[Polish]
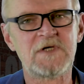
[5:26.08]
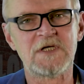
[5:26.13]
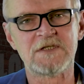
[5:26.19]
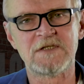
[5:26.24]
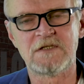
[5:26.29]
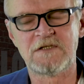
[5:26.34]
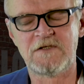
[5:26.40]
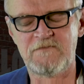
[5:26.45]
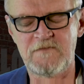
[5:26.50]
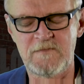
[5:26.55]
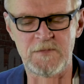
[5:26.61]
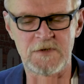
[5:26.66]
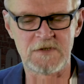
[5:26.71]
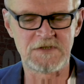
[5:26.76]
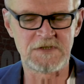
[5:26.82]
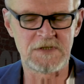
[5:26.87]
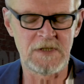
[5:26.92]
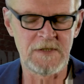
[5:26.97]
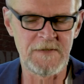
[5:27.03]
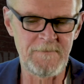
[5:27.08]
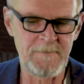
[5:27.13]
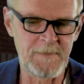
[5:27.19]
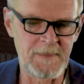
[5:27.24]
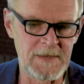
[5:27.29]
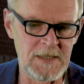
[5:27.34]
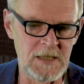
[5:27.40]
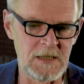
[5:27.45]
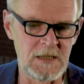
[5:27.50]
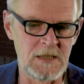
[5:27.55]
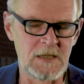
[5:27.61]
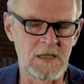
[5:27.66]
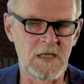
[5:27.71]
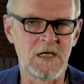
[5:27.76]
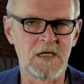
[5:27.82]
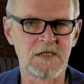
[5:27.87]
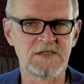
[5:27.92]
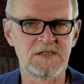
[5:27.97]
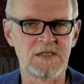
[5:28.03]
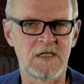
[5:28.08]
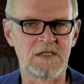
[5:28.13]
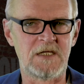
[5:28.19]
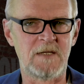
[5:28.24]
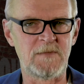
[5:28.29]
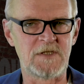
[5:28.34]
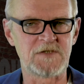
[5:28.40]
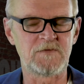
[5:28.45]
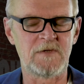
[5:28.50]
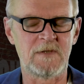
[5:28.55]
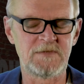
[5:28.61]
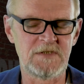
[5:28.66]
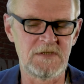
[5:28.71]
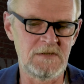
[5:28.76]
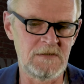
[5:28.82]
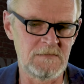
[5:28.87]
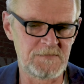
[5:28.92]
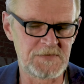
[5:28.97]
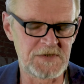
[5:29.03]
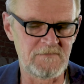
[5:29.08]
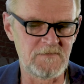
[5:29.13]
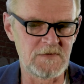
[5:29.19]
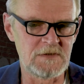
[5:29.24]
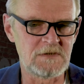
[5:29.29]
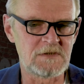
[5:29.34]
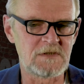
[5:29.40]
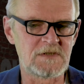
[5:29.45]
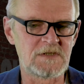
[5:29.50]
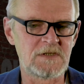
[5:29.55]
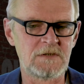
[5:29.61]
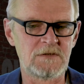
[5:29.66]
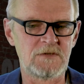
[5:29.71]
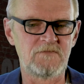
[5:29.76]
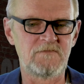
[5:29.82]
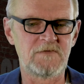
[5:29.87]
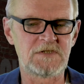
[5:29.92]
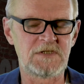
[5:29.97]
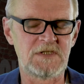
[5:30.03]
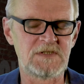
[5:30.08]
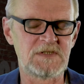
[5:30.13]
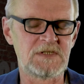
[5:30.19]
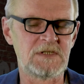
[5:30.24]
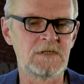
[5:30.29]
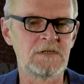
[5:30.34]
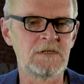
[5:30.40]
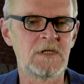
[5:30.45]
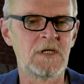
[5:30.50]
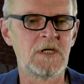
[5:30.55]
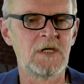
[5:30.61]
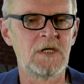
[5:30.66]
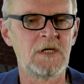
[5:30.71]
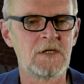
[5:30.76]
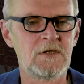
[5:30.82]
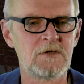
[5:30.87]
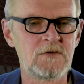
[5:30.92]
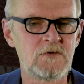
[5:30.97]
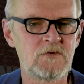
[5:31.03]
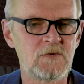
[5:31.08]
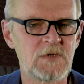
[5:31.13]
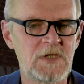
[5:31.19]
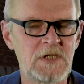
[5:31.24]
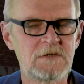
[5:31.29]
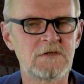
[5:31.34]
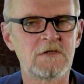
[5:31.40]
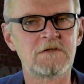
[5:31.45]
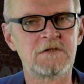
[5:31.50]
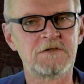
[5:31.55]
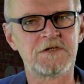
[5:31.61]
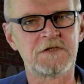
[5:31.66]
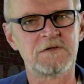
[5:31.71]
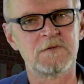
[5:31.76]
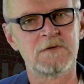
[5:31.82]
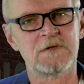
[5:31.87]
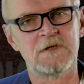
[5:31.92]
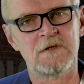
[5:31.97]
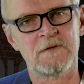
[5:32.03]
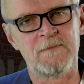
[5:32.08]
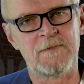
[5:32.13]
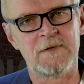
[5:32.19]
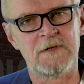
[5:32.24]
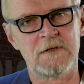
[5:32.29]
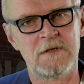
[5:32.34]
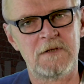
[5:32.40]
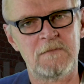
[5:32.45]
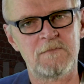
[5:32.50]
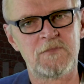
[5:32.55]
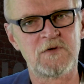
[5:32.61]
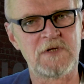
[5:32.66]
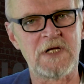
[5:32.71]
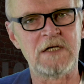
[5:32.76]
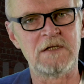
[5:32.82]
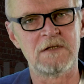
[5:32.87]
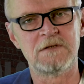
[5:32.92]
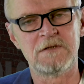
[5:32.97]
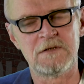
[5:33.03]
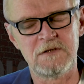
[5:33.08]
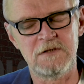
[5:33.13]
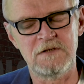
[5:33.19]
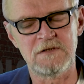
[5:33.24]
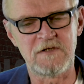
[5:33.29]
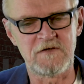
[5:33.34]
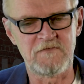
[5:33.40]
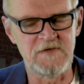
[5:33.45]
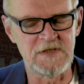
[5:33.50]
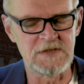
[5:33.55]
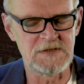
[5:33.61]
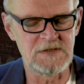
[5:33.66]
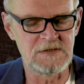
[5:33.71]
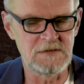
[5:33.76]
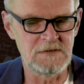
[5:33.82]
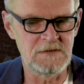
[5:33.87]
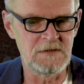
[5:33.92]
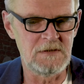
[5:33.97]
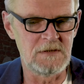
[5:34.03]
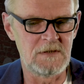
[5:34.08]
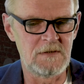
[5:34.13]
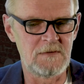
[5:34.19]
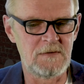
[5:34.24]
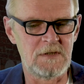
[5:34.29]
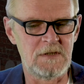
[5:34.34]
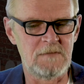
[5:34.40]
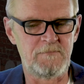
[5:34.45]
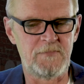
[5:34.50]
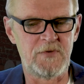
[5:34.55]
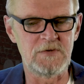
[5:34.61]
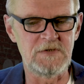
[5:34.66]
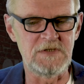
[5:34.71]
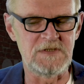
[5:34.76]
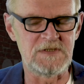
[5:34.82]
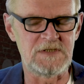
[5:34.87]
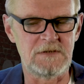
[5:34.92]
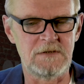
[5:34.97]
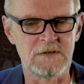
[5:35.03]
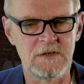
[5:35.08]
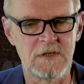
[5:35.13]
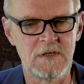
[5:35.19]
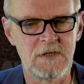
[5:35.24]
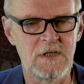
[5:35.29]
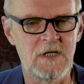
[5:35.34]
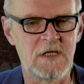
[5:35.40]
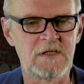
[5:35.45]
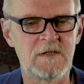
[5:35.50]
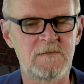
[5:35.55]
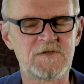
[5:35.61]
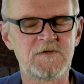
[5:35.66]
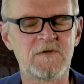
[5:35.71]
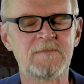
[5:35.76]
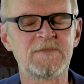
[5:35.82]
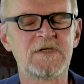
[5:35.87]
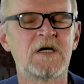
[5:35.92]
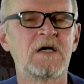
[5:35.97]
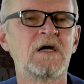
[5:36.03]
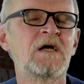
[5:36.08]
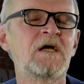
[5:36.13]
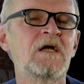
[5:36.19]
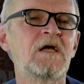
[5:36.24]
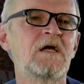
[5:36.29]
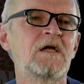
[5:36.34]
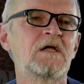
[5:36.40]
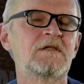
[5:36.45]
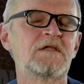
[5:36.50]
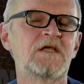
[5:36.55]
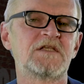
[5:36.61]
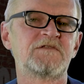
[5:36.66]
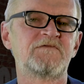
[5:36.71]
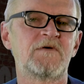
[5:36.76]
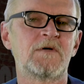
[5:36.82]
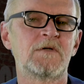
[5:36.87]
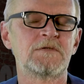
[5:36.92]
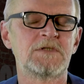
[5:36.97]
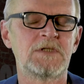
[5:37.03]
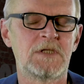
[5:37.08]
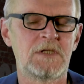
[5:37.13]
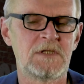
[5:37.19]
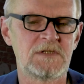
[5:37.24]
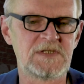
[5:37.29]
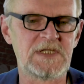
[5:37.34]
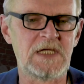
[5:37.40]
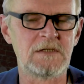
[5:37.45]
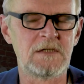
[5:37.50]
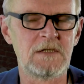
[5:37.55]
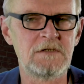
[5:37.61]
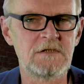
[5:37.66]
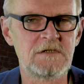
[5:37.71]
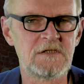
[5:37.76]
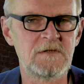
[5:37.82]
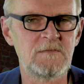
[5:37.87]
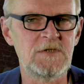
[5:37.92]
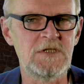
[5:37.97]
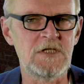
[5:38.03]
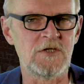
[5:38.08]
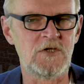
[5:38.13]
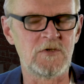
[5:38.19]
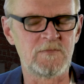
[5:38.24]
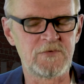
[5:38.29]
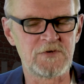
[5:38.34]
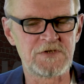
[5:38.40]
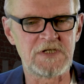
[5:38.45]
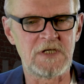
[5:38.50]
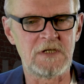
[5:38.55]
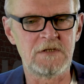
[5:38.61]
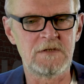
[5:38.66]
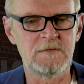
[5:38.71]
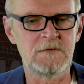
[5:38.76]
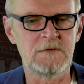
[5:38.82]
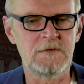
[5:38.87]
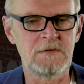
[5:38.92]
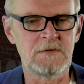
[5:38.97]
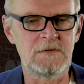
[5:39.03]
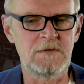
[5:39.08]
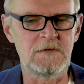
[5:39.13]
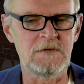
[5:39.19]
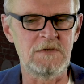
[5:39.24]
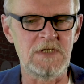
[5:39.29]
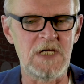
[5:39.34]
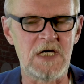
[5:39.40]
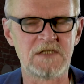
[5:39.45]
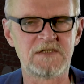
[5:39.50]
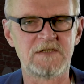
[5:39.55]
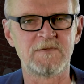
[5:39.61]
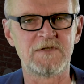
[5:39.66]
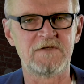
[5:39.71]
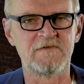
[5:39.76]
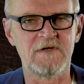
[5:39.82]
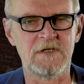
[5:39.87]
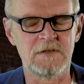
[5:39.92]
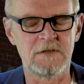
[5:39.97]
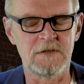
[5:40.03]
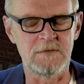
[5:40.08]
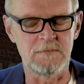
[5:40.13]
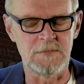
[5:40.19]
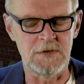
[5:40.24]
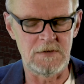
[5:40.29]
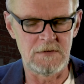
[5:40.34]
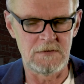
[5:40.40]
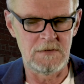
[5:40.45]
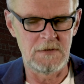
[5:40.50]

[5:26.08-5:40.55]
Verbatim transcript: w Gazecie Wyborczej e, reakcje Adama Szłapki, przewodniczącego Nowoczesnej, które dotyczyły brutalnych interwencji policji. Adam Szłapka nazwał je skandalicznymi, niedopuszczalnymi i nieakceptowalnymi.